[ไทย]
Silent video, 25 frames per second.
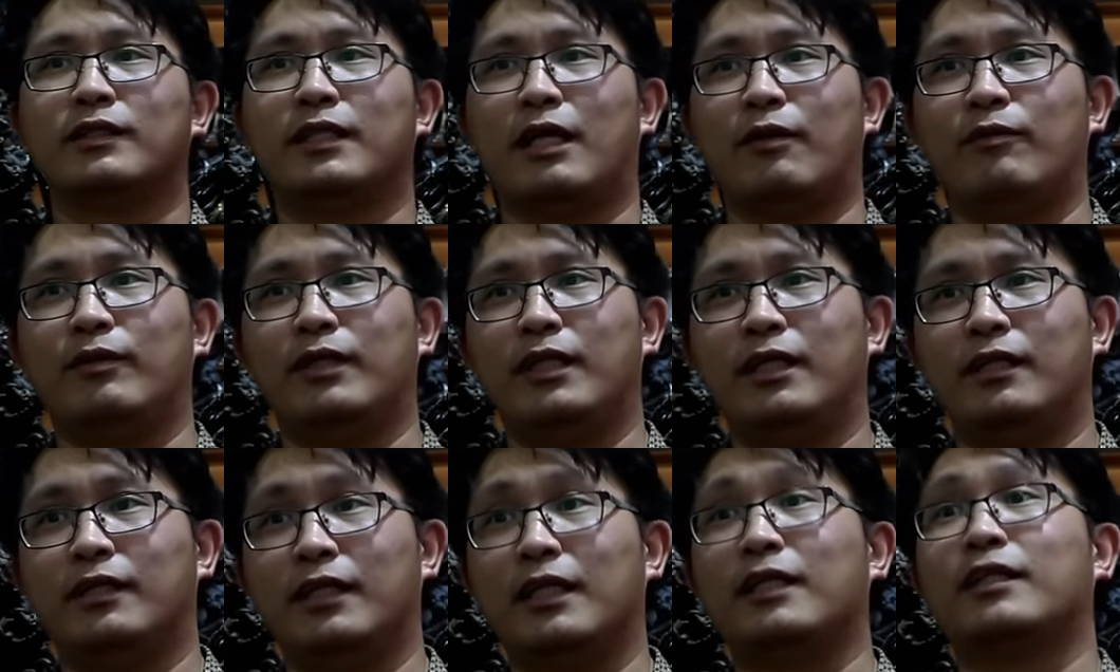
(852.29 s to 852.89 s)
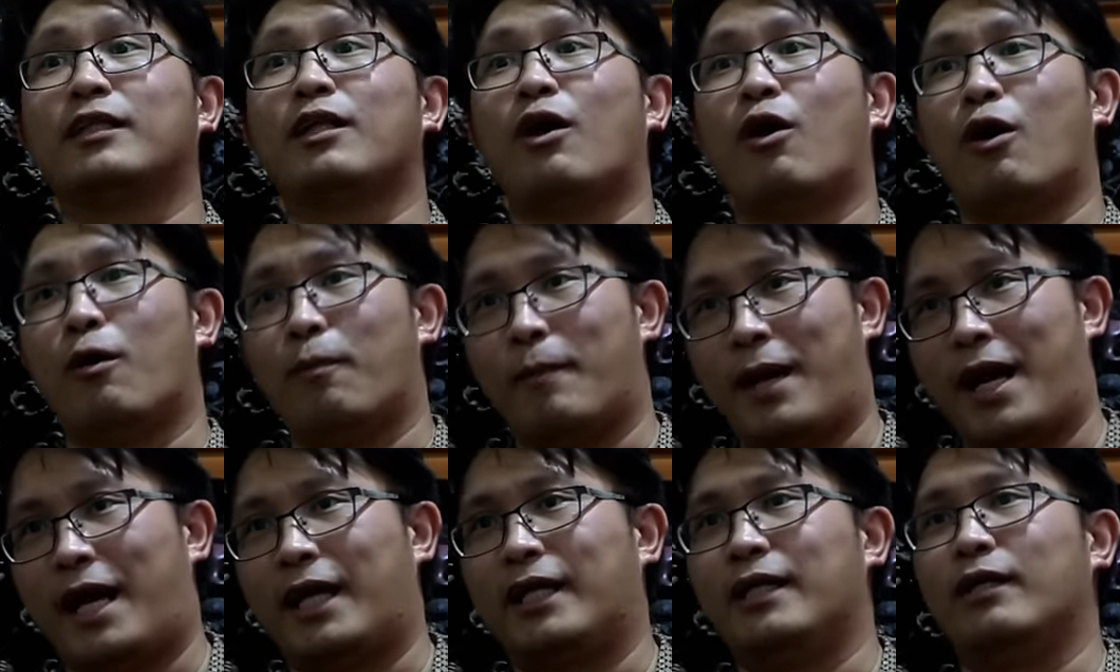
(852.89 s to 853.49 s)
ใช้วิธีติดต่อ
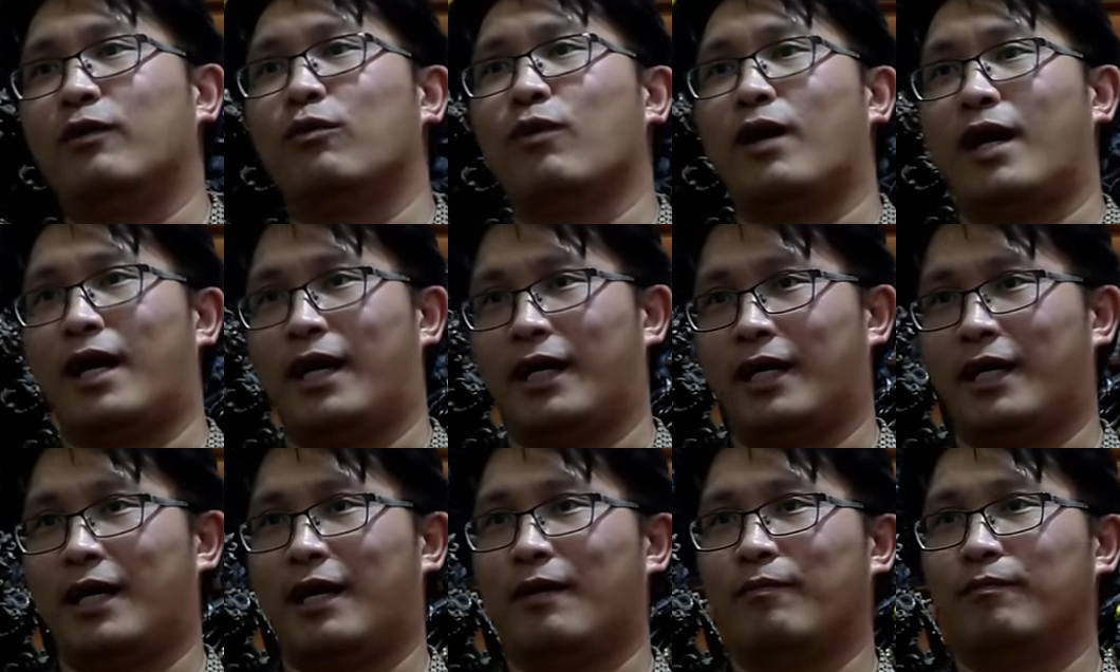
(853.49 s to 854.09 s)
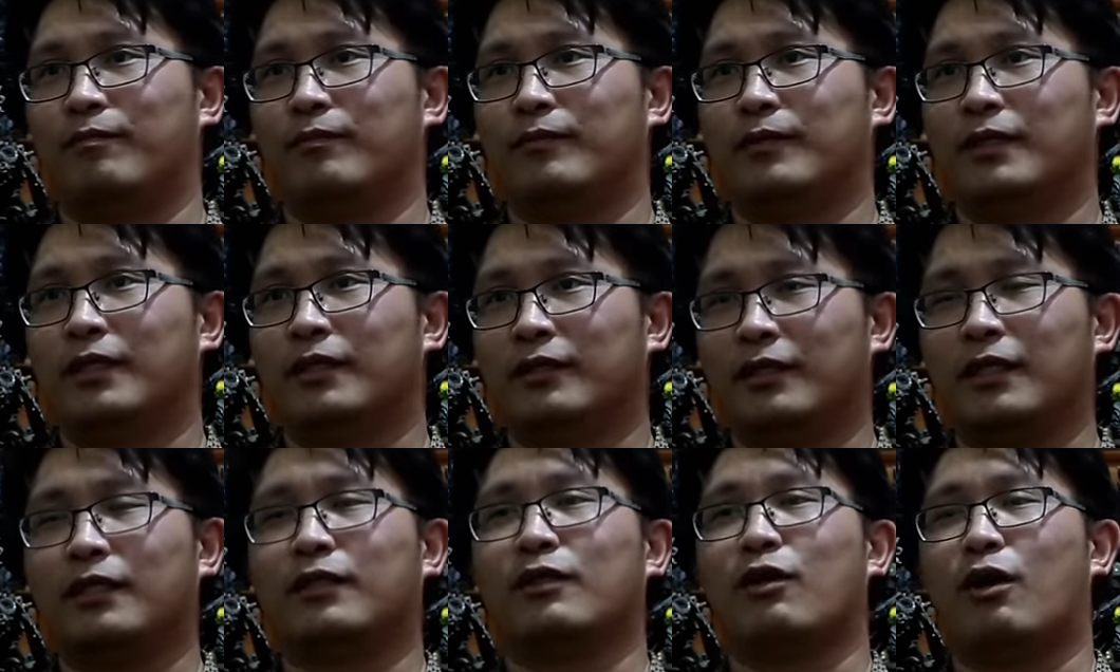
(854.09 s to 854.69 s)
มาดีกว่าครับ
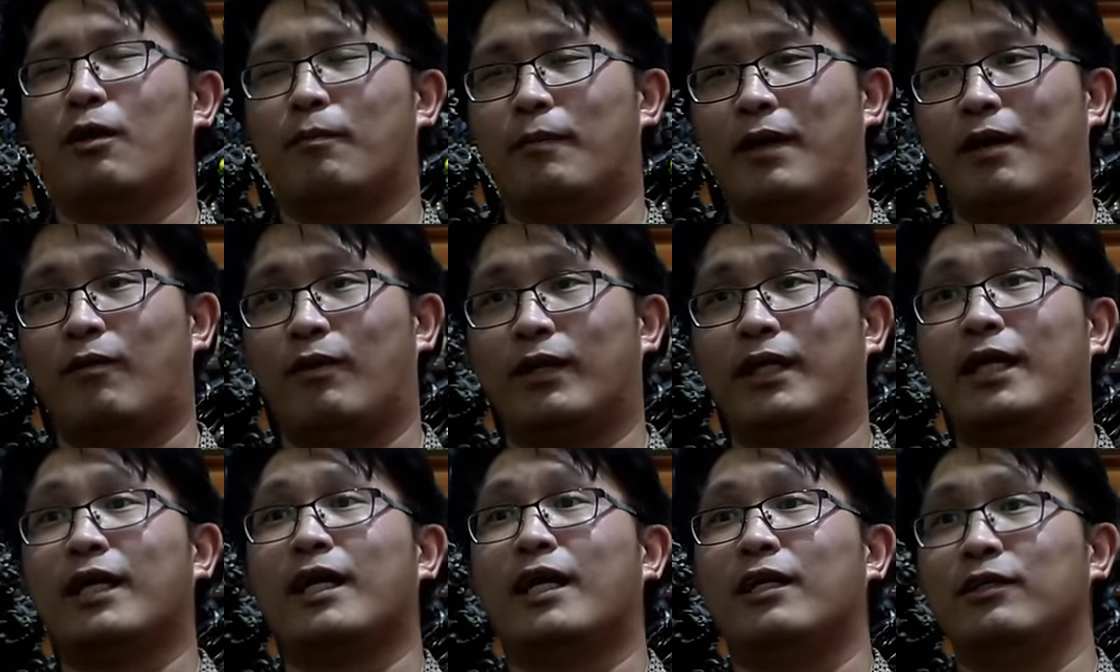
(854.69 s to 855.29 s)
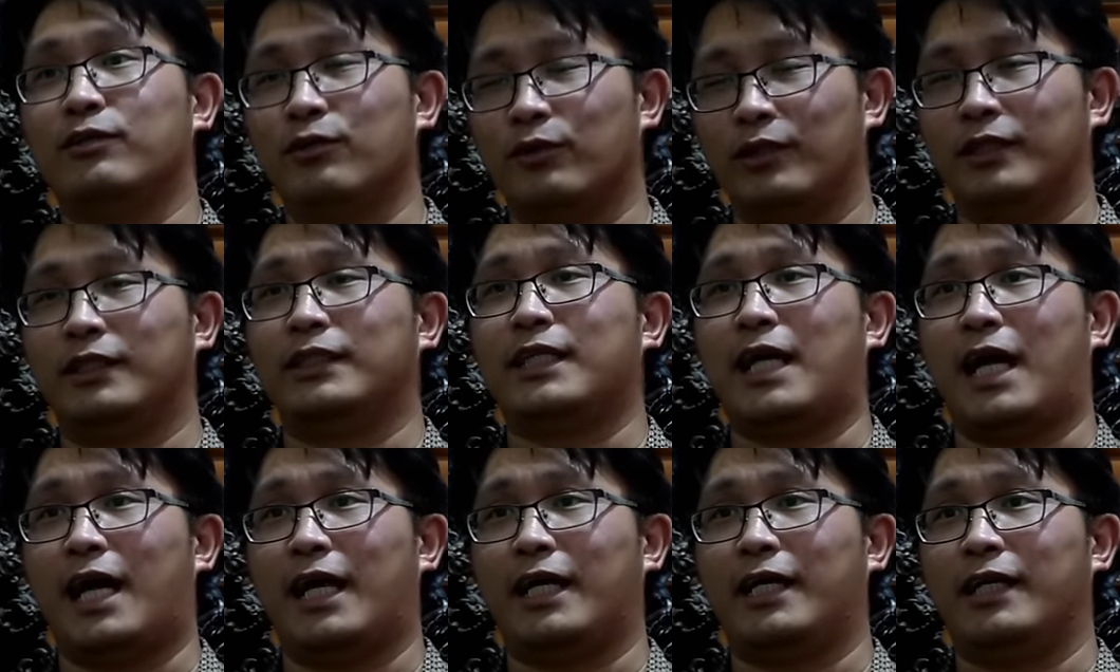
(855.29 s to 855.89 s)
ติดต่อมาว่าถ้าใครสน
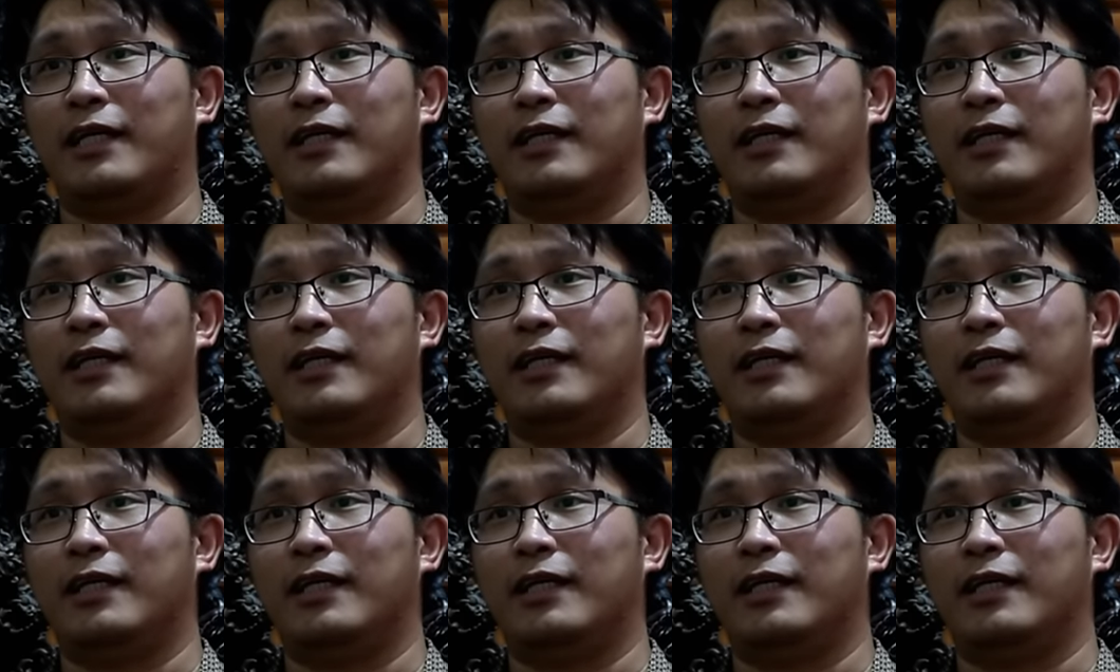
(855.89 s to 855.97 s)
ใจ